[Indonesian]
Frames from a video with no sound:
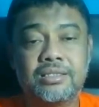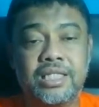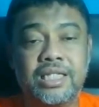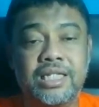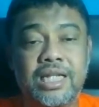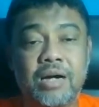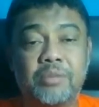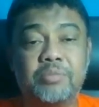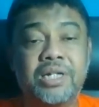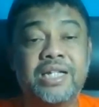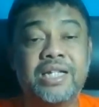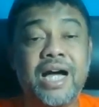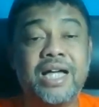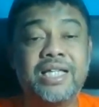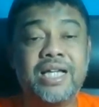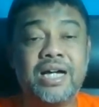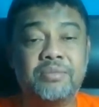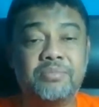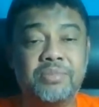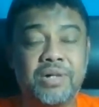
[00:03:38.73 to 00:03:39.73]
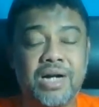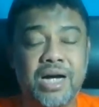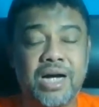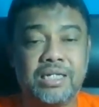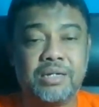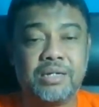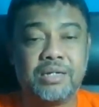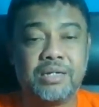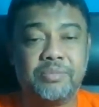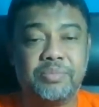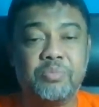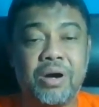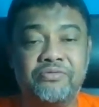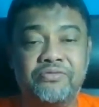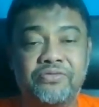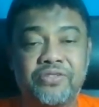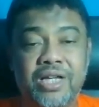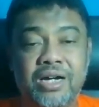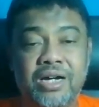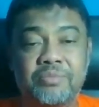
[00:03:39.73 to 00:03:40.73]
tidak berdaya menghadapi
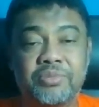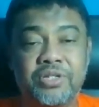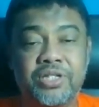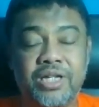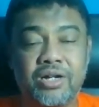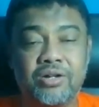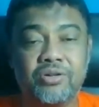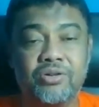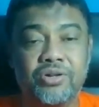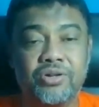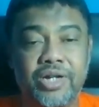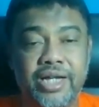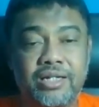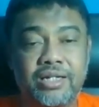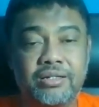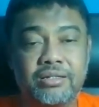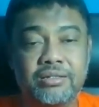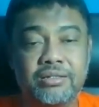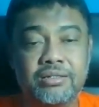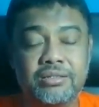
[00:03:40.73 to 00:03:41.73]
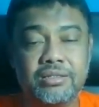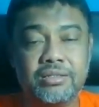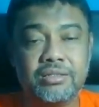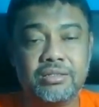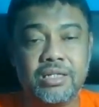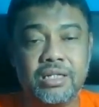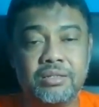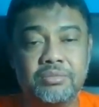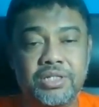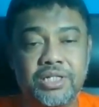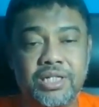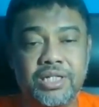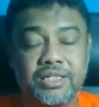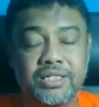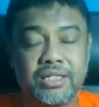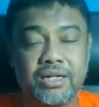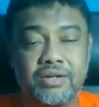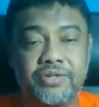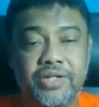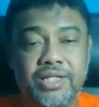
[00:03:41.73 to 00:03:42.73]
mafia minyak goreng dan
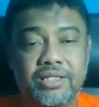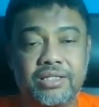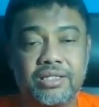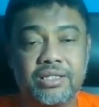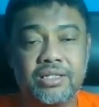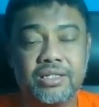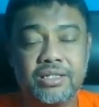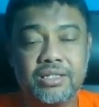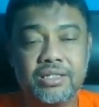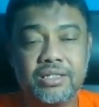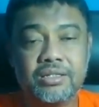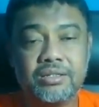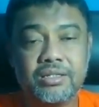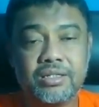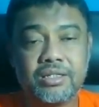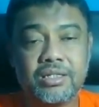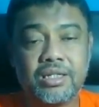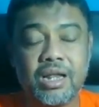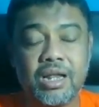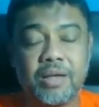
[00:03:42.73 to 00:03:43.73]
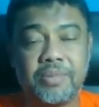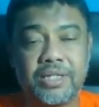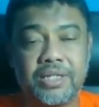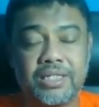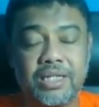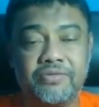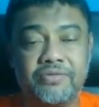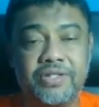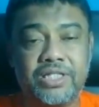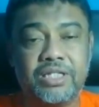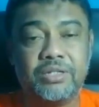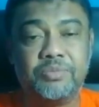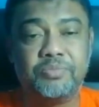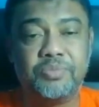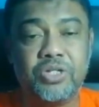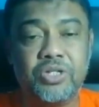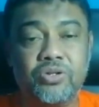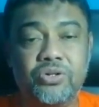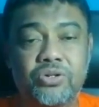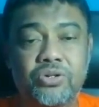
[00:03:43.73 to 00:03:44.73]
minyak sawit, kelapa sawit,
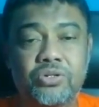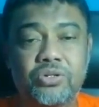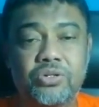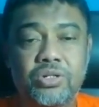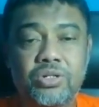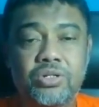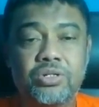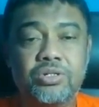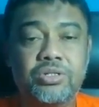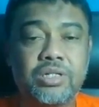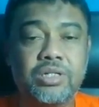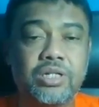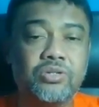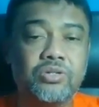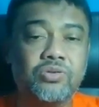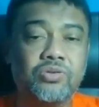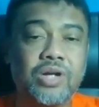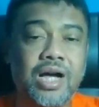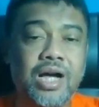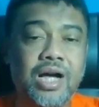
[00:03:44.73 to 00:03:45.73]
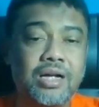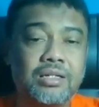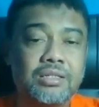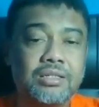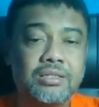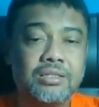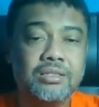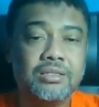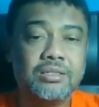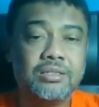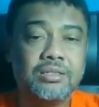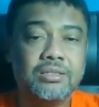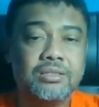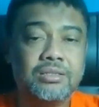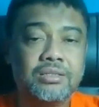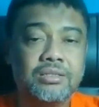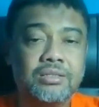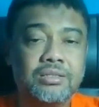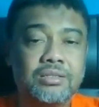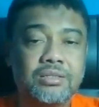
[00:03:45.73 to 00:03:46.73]
CPO, dan juga
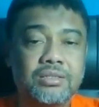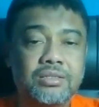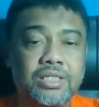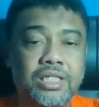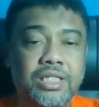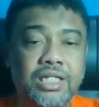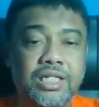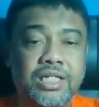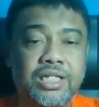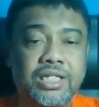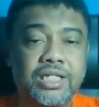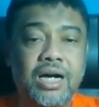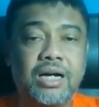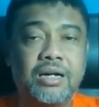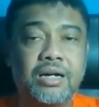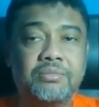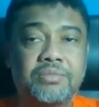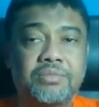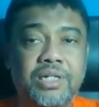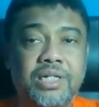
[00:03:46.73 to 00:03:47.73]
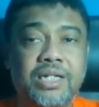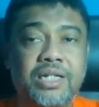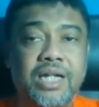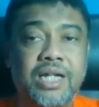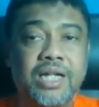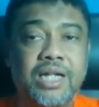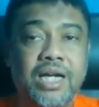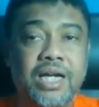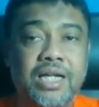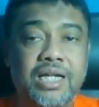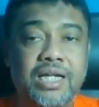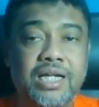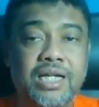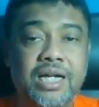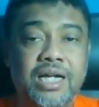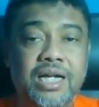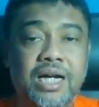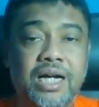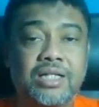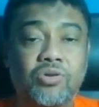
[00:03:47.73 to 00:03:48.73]
tidak
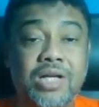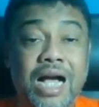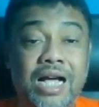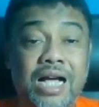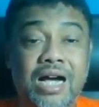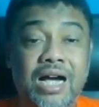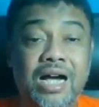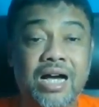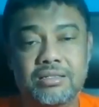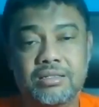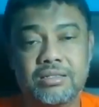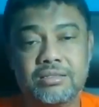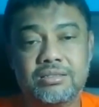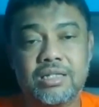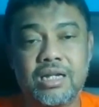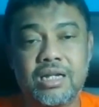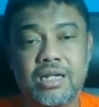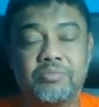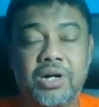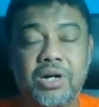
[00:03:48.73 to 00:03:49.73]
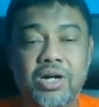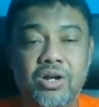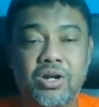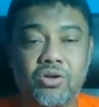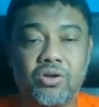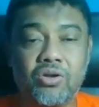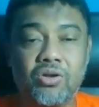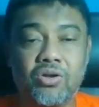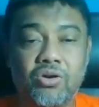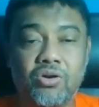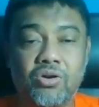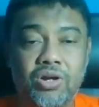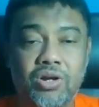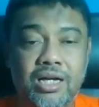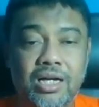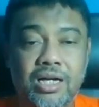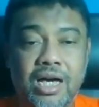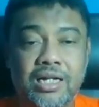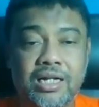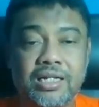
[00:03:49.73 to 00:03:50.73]
berdaya atau gagal dalam
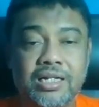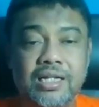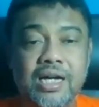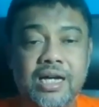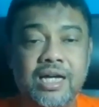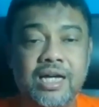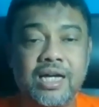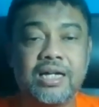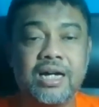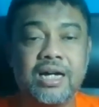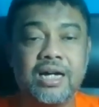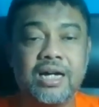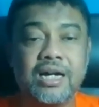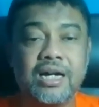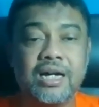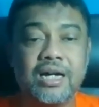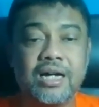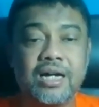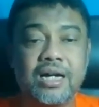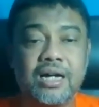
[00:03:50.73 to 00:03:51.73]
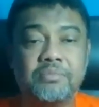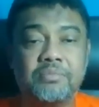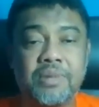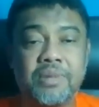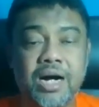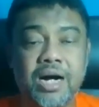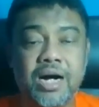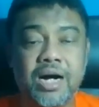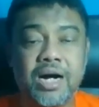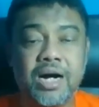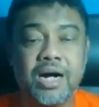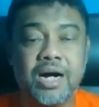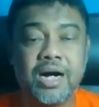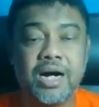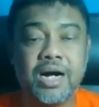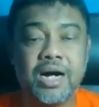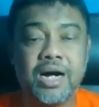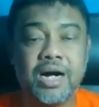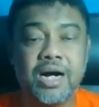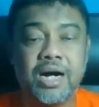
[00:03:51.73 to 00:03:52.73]
mengelola harga-harga bahan
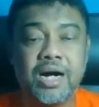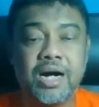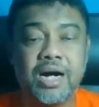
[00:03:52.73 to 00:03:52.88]
pokok.